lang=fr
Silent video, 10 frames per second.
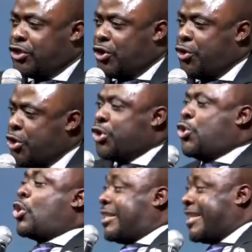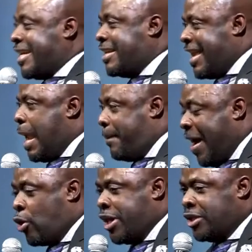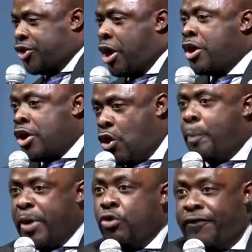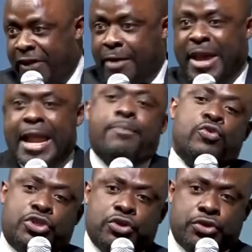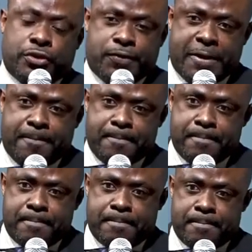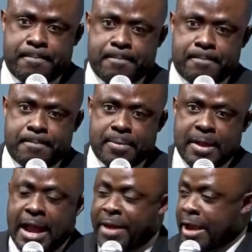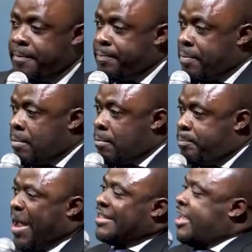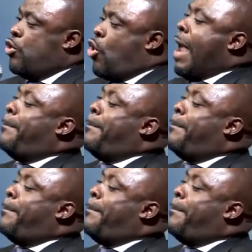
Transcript: disons, une doctrine de la parole de Dieu, on peut lui fermer la bouche aujourd'hui. Amen. Parce qu'il